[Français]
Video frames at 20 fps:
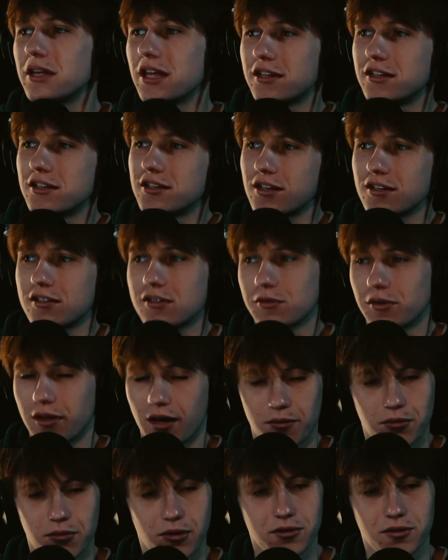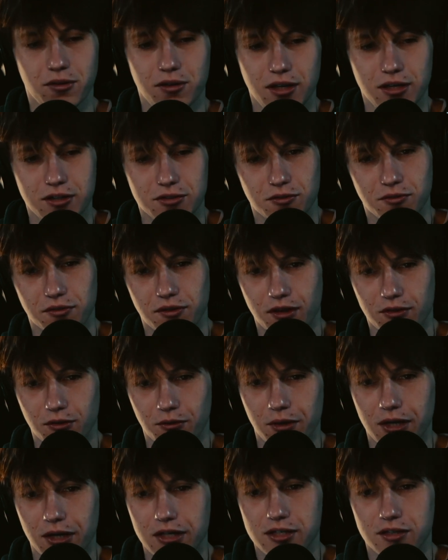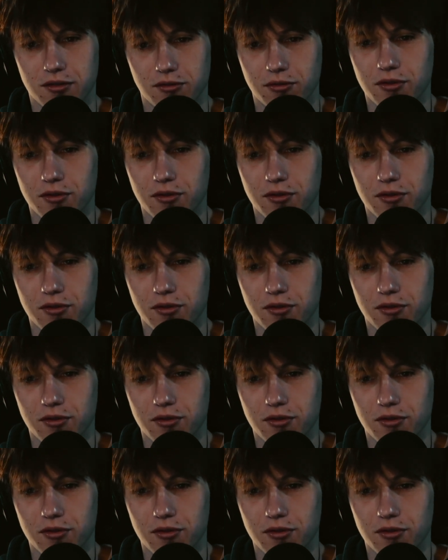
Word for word: Non mais il y a des gestes qu'on a abandonnés que je trouve ça dommage.